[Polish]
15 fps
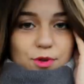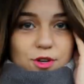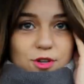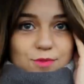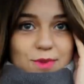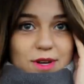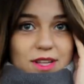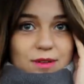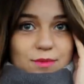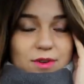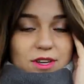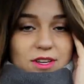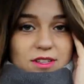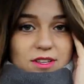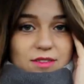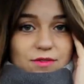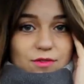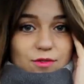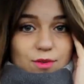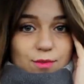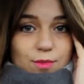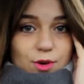pod Rosmanem i jestem w
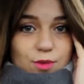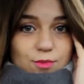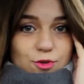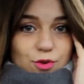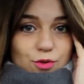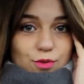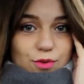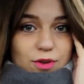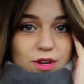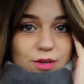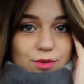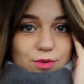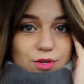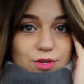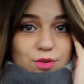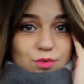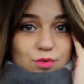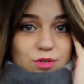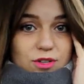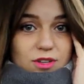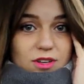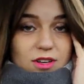głębokim szoku, ile tu jest
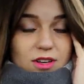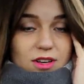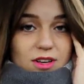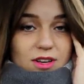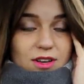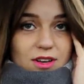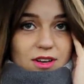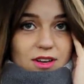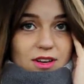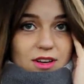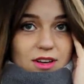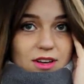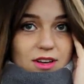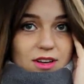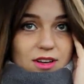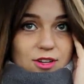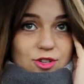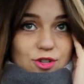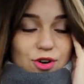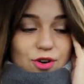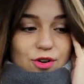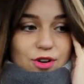ludzi.
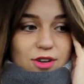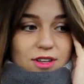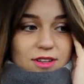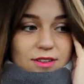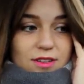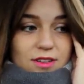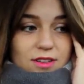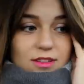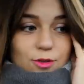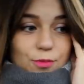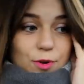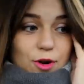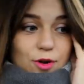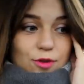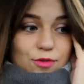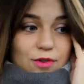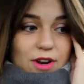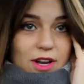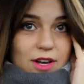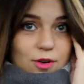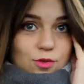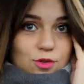Szok. Dopiero
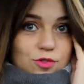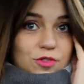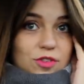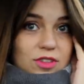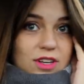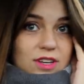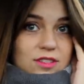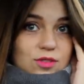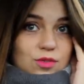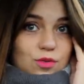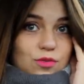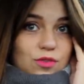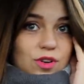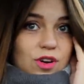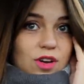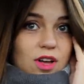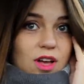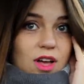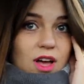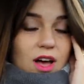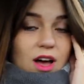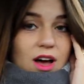otwierają, dziewiąta jest równo,
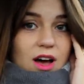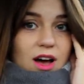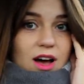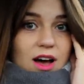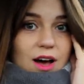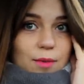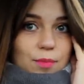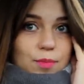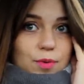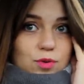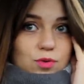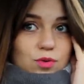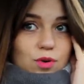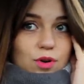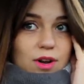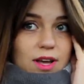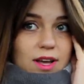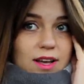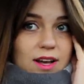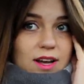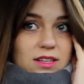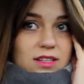a po prostu
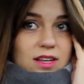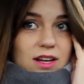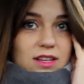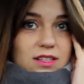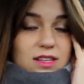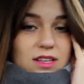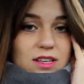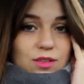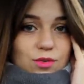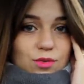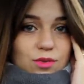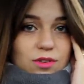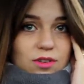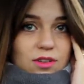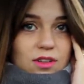kolejka sięga zenitu.